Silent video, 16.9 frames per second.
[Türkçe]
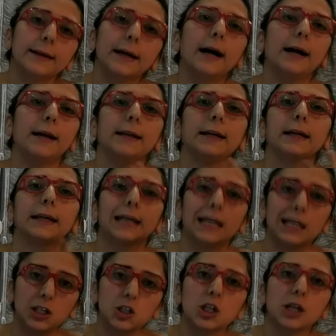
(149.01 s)
Yani
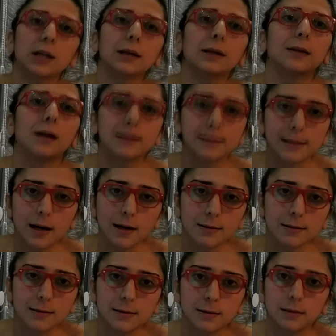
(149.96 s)
gelecek yıl
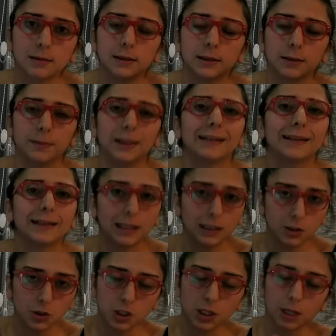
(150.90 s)
hasarsızlıklarım
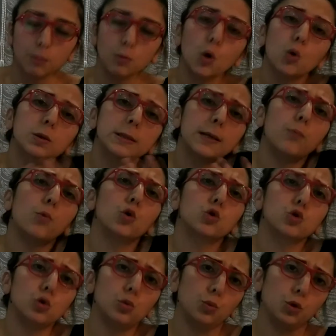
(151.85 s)
etkilenecek mi yoksa
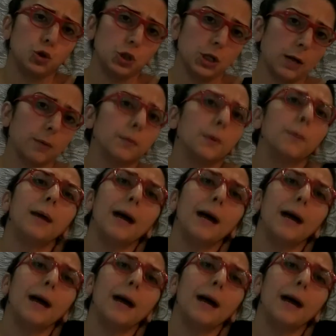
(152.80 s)
bozulmayacak mı?